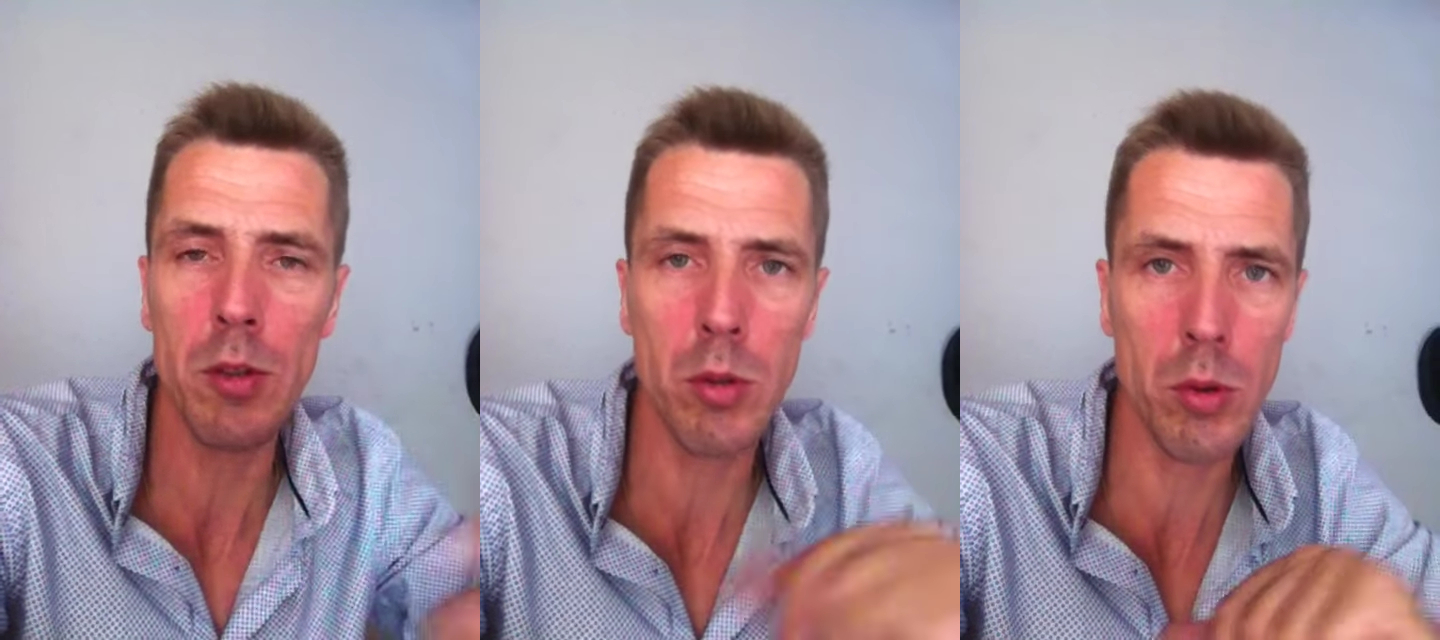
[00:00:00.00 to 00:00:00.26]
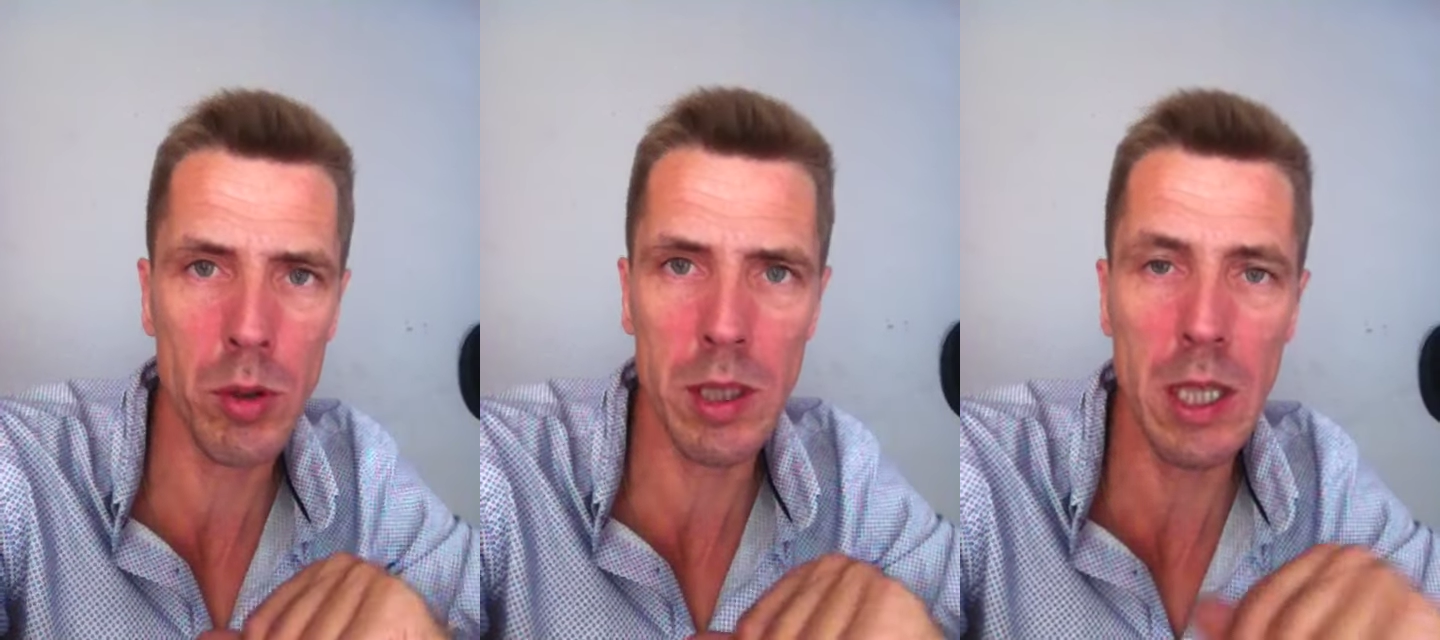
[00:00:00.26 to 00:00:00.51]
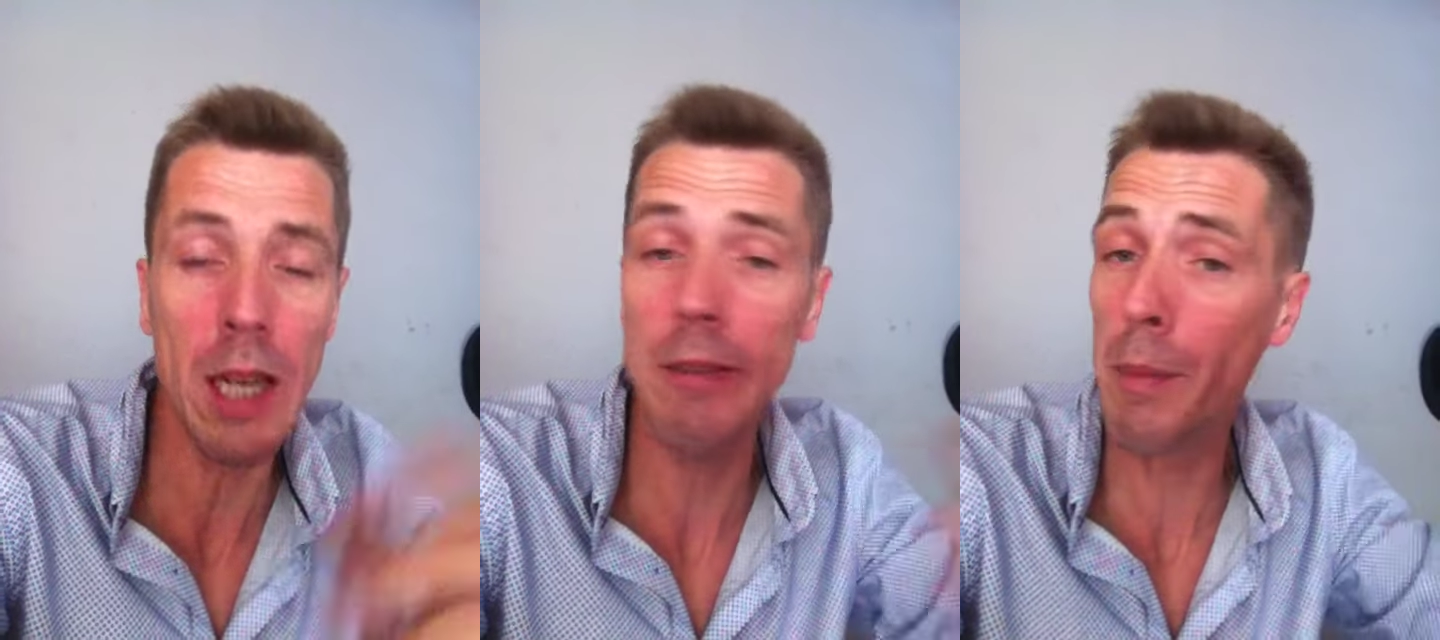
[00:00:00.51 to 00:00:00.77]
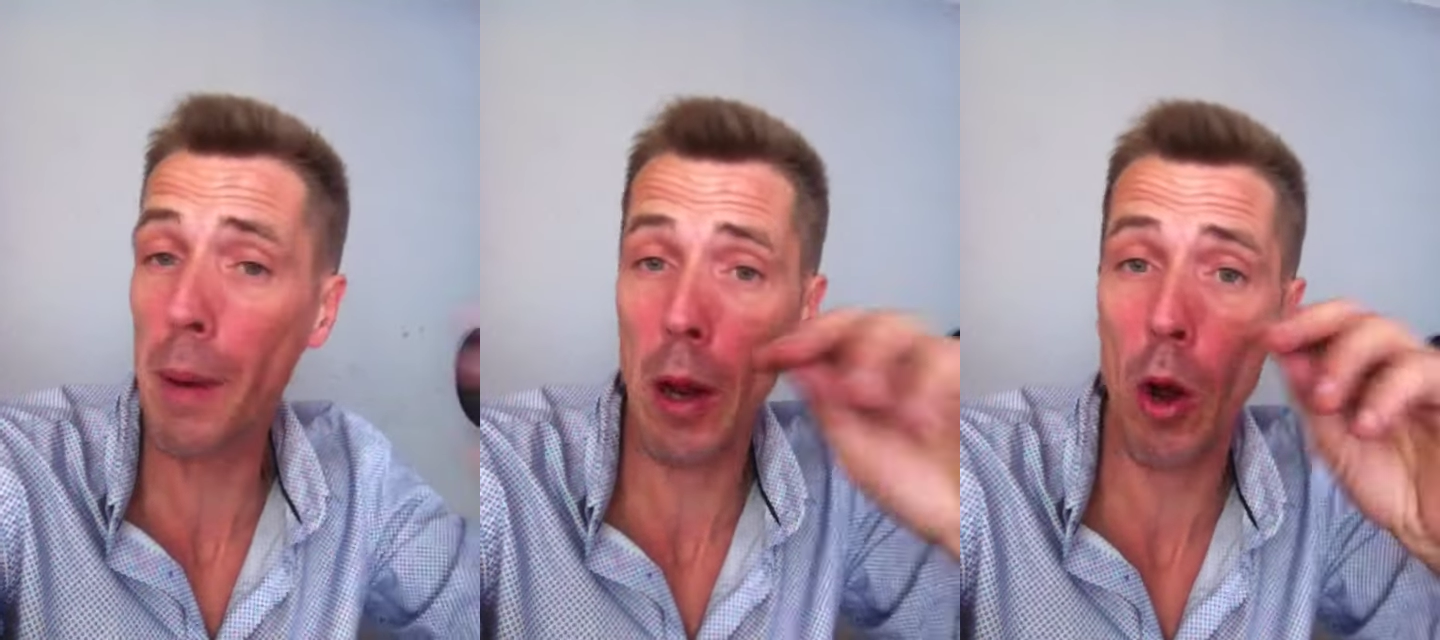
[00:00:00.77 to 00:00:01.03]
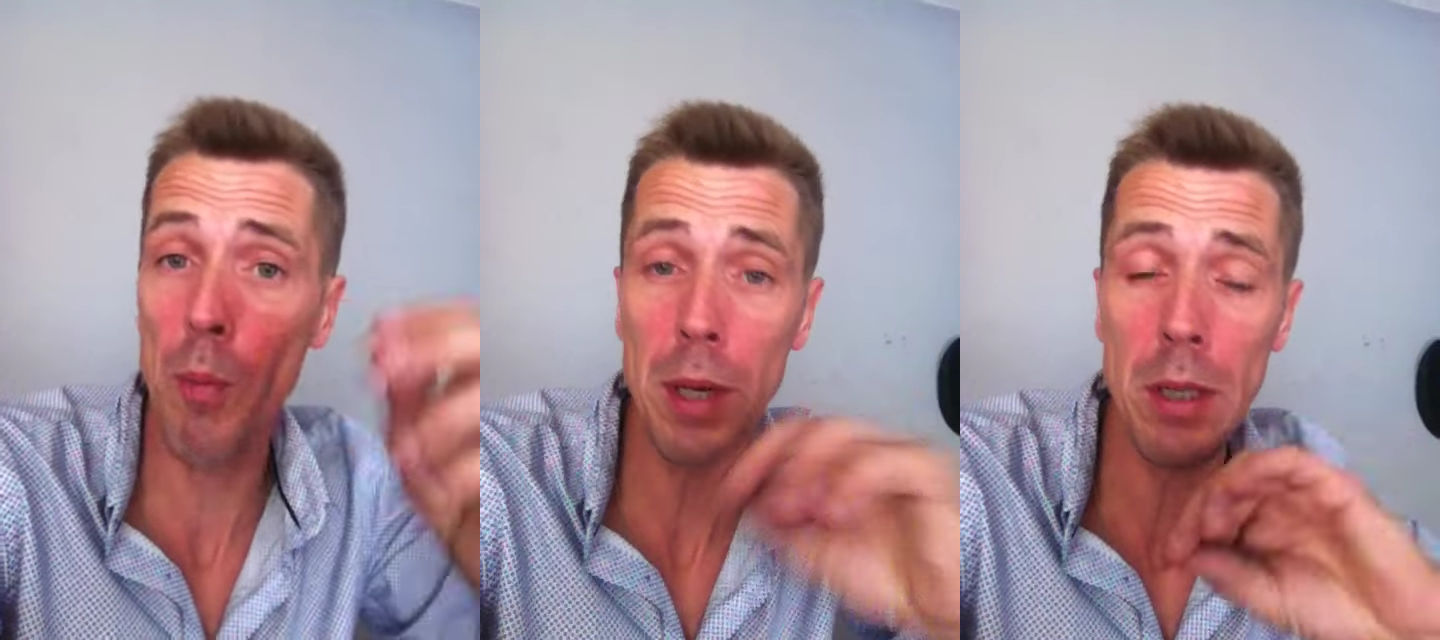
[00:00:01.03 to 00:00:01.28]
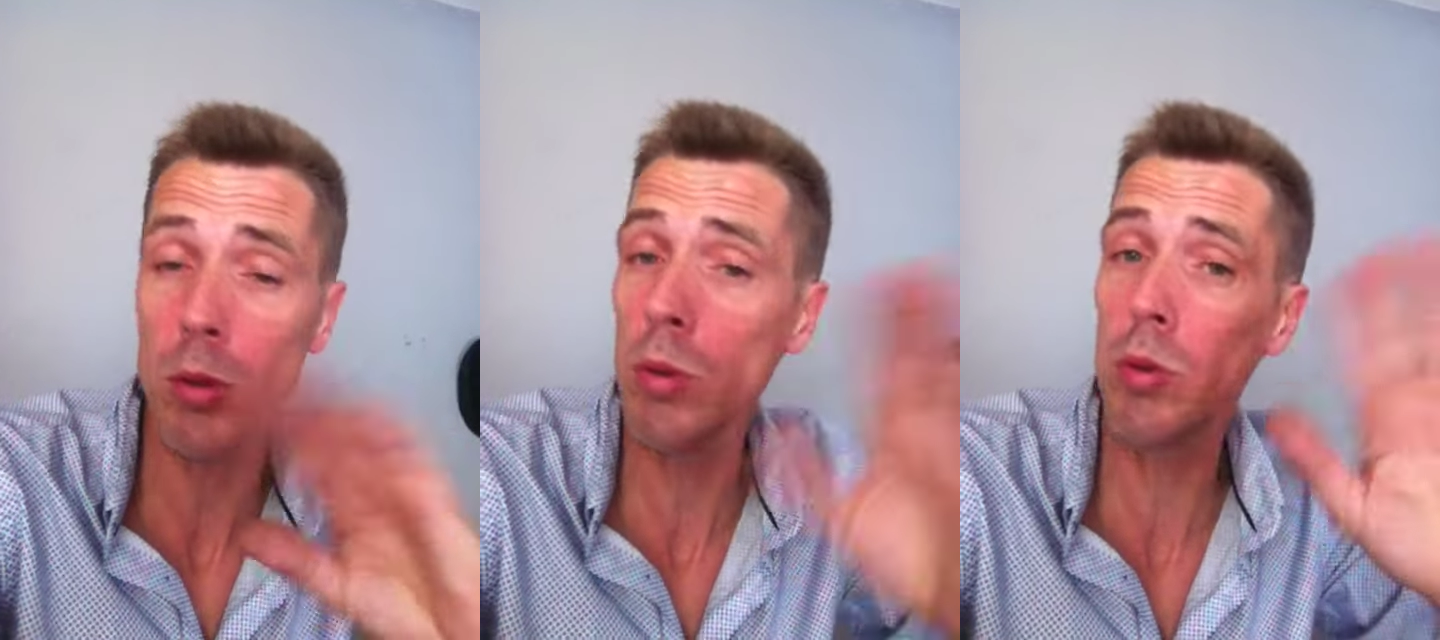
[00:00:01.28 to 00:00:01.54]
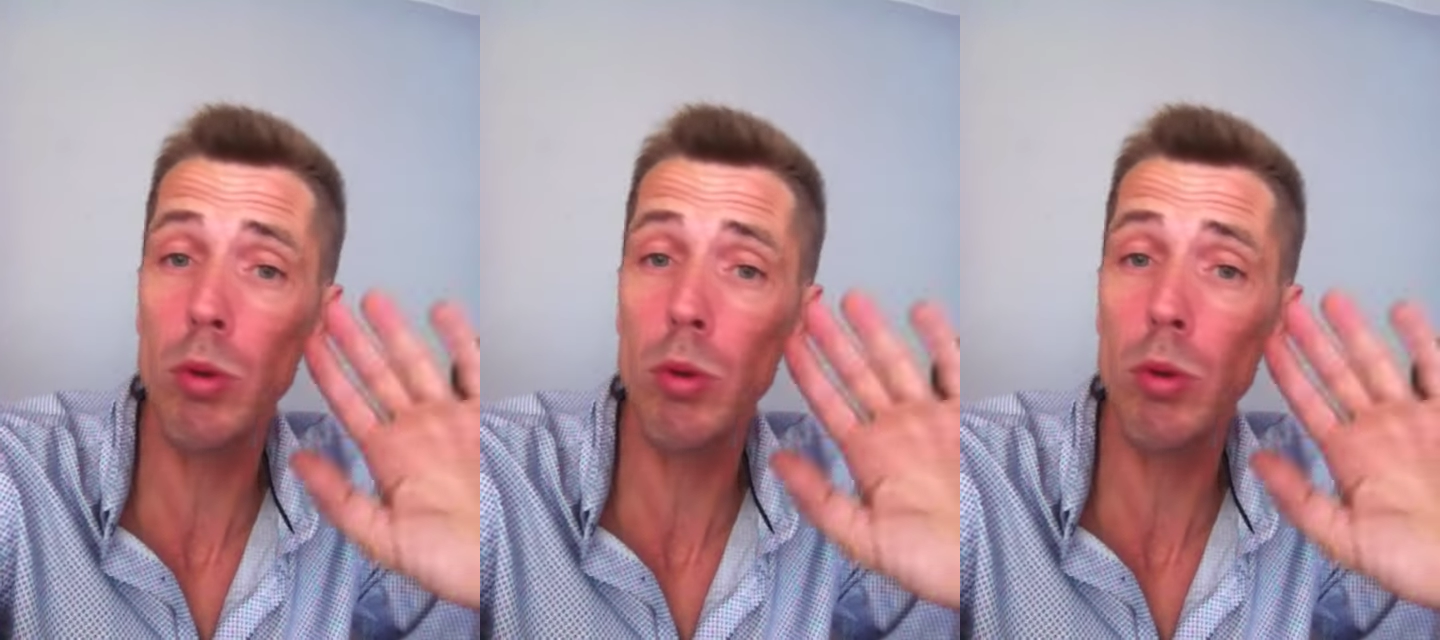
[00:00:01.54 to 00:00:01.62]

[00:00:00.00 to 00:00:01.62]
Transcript: ce dossier, il avait pré-rempli et tout,